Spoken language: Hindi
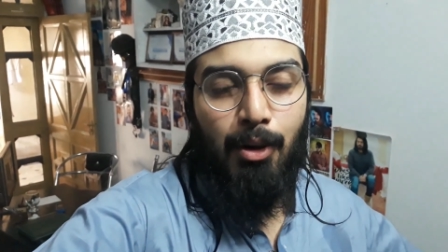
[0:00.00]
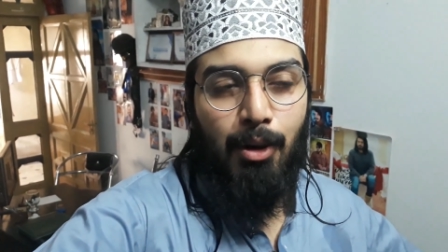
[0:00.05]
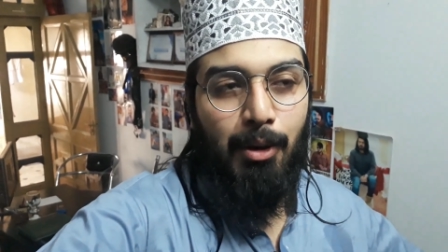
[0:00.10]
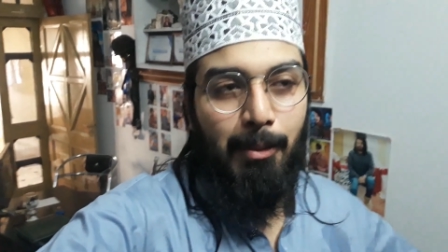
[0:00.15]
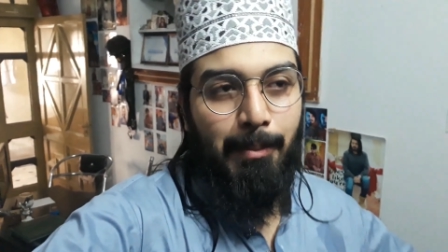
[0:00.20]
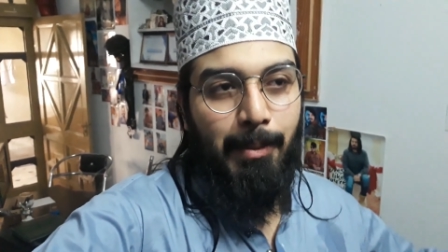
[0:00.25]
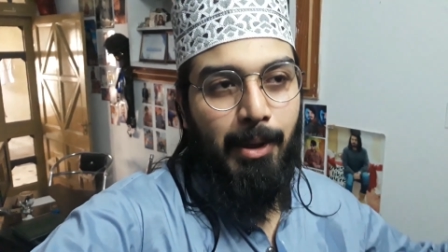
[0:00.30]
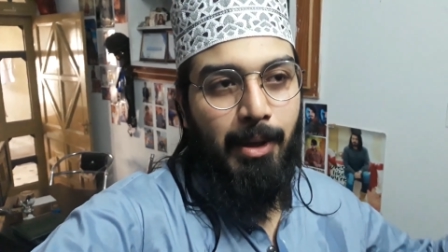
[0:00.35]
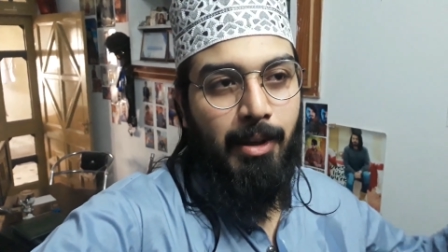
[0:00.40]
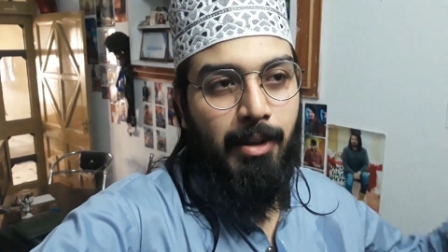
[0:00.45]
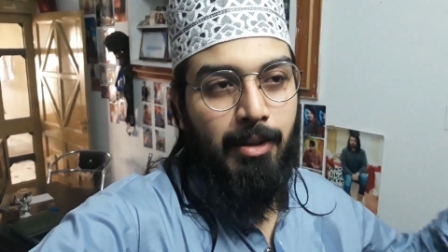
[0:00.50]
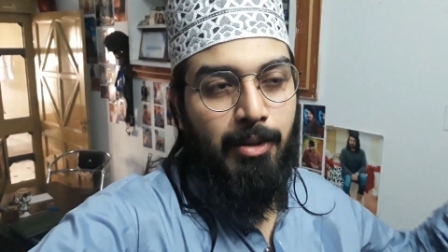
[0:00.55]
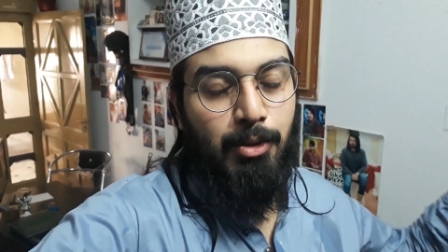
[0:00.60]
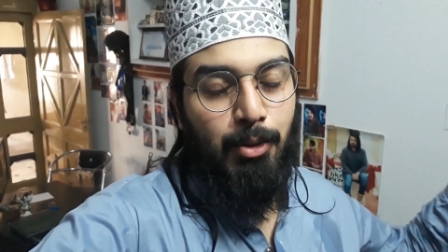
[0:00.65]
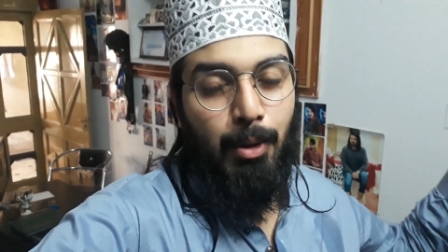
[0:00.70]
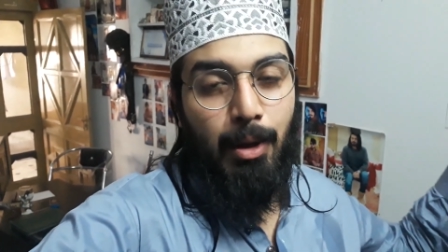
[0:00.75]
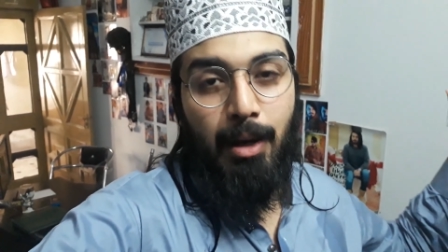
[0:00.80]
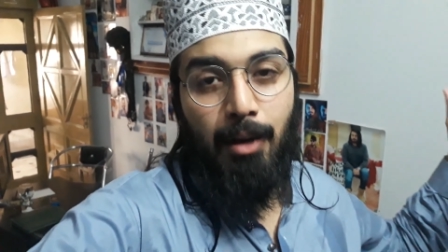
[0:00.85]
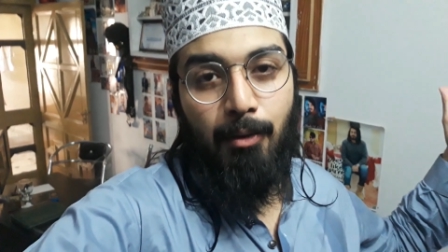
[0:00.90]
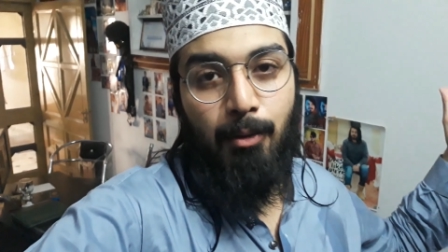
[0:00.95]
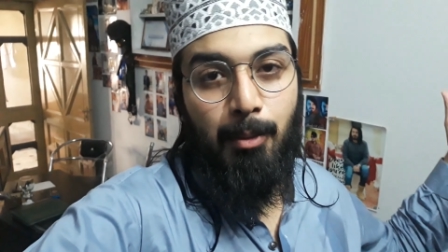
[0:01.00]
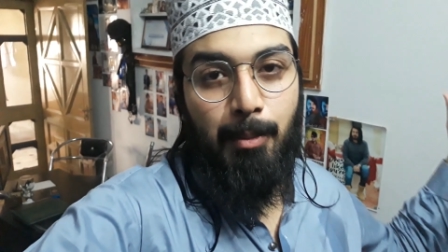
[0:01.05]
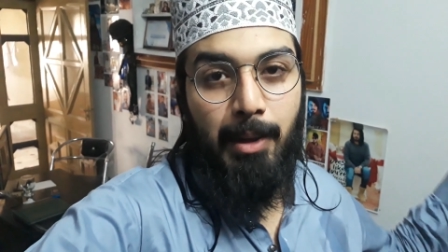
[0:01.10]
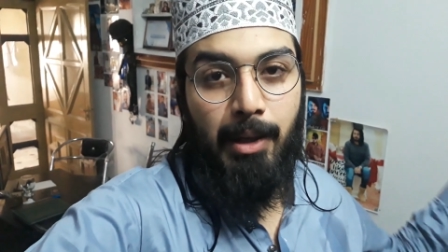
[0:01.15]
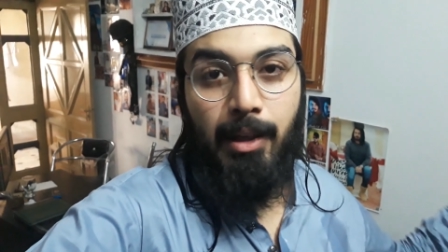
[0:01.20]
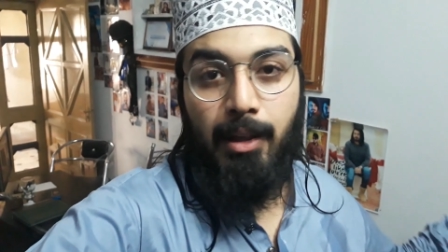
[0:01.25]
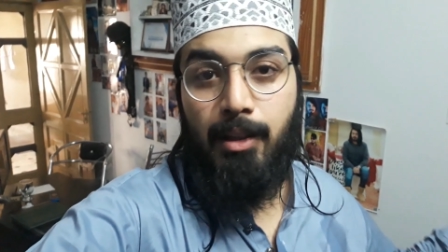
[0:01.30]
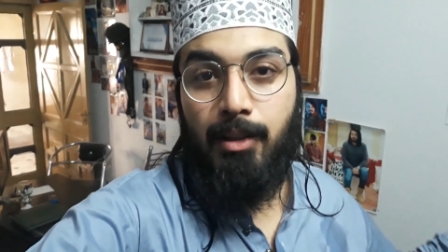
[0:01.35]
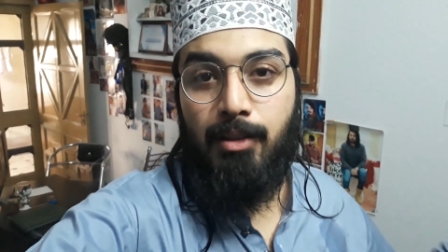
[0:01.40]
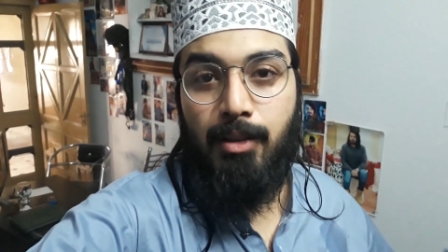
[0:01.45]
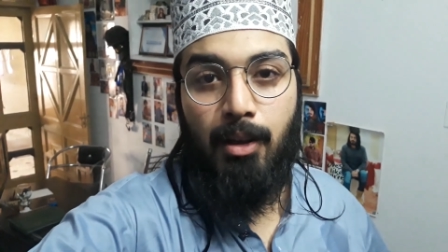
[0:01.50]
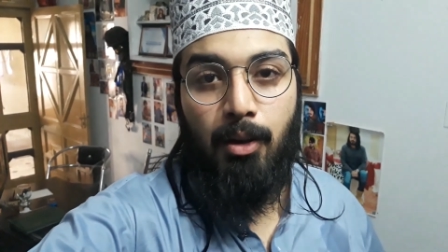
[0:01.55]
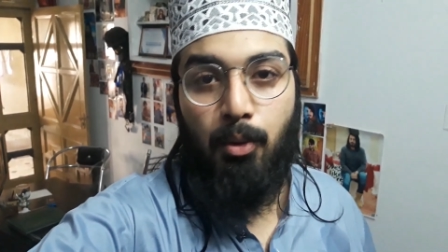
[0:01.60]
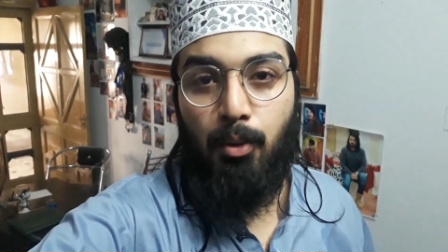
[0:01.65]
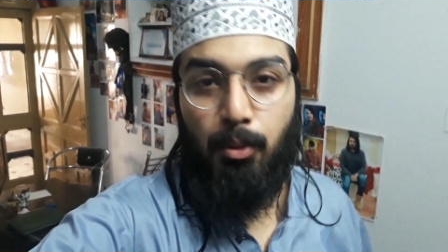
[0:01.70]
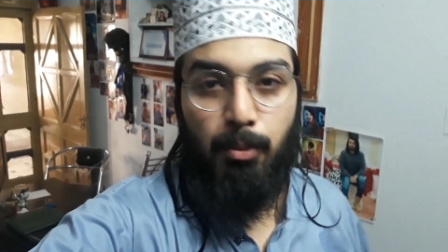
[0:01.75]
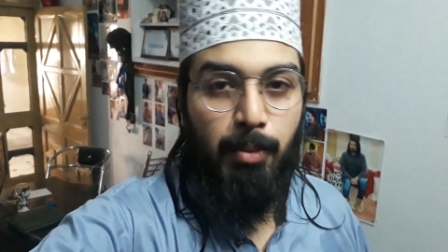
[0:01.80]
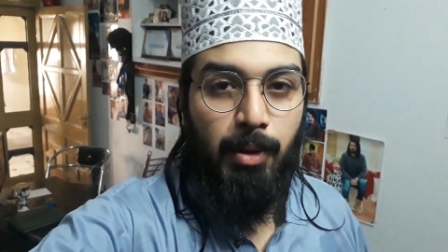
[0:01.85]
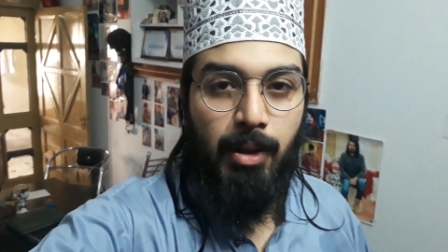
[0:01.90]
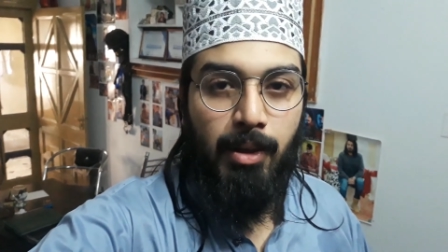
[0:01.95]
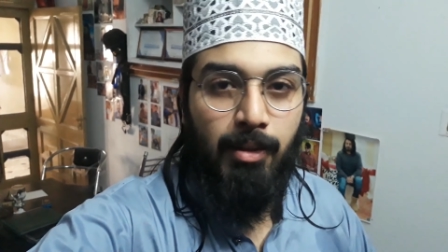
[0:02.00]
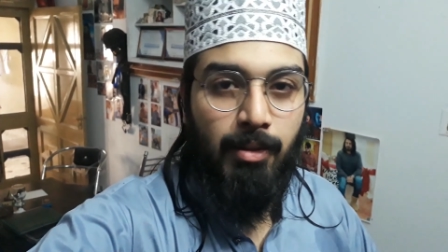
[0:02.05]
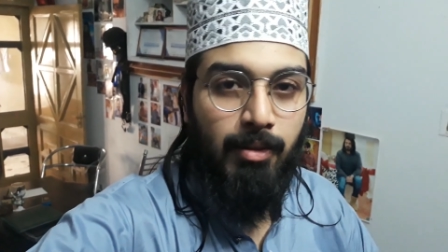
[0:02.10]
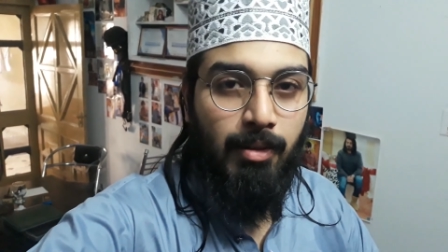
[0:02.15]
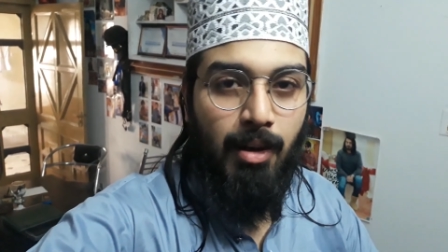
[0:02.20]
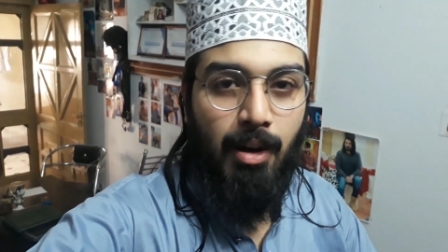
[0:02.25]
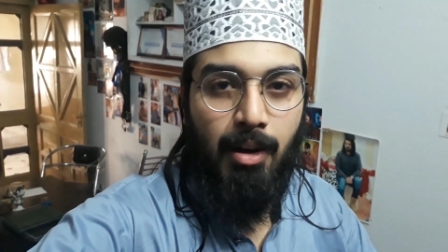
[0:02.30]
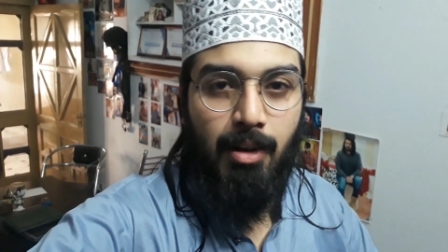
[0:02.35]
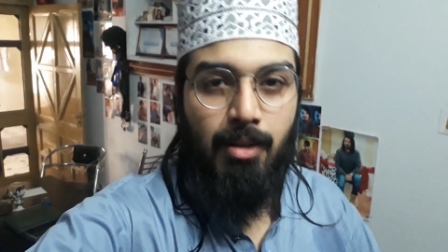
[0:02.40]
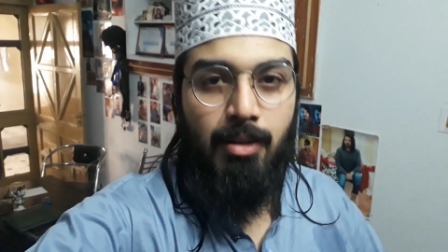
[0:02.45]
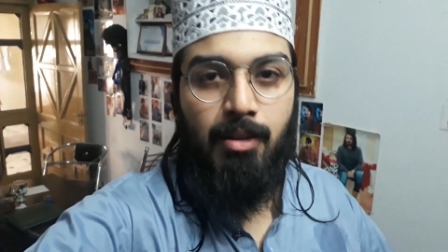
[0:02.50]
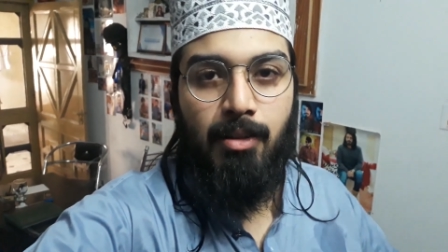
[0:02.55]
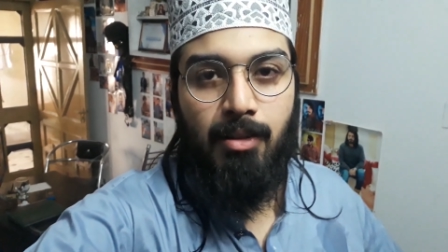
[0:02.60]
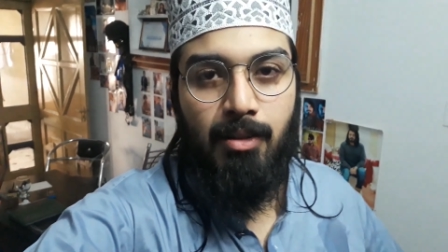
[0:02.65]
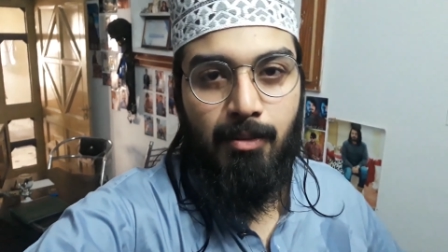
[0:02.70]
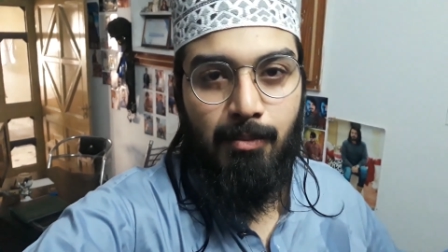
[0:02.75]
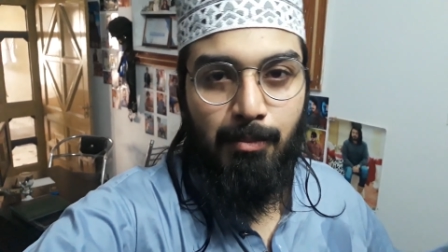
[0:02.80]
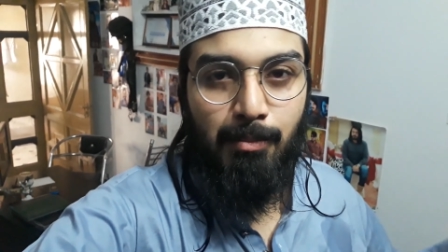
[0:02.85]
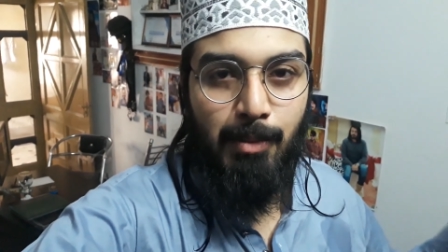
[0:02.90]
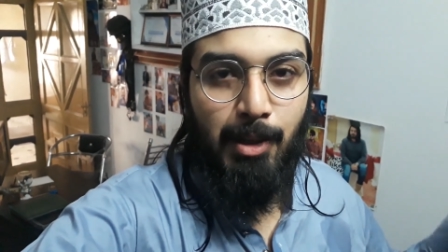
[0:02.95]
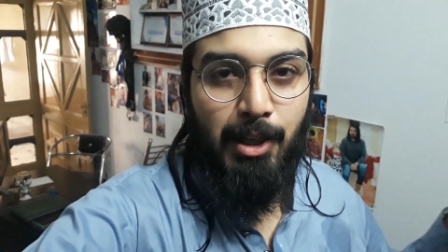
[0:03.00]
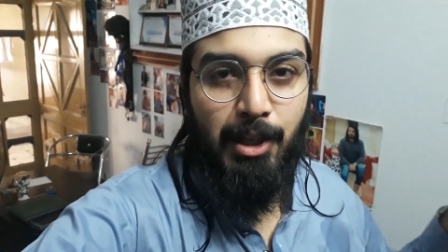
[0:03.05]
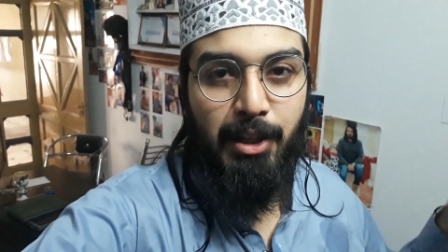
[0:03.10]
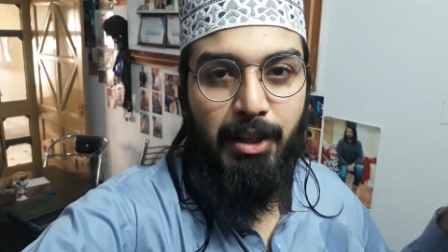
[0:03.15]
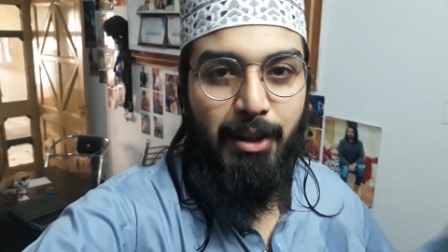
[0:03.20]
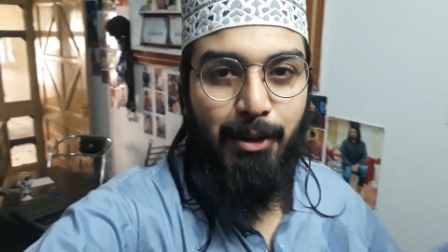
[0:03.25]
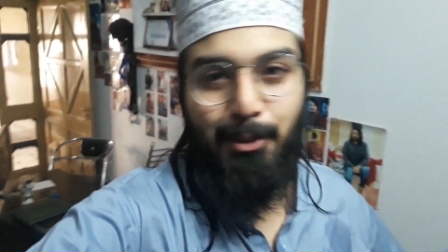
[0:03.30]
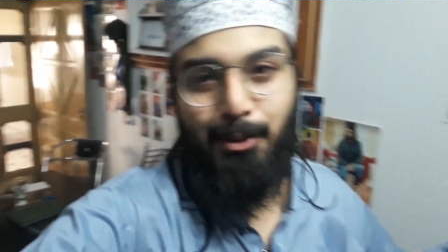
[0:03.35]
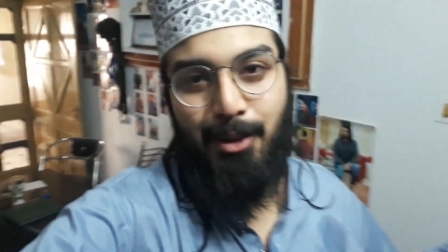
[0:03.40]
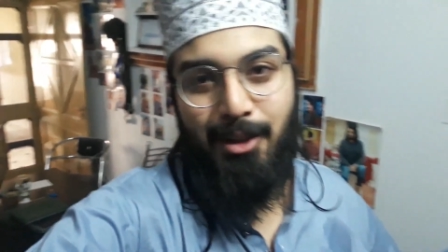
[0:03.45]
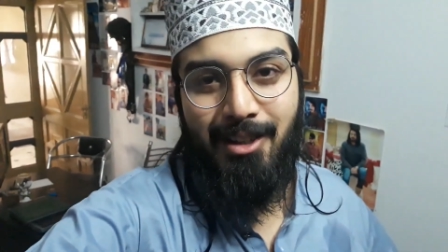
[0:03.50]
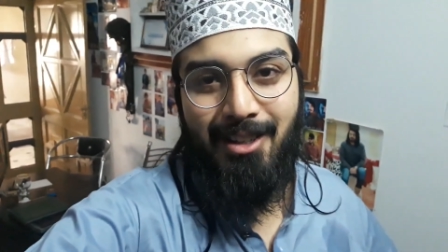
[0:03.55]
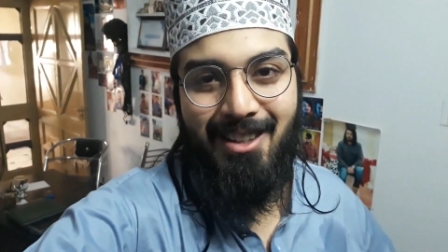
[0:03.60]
और फिर जो है वो मैंने सलून पर स्टार्ट मेरी ड्यूटी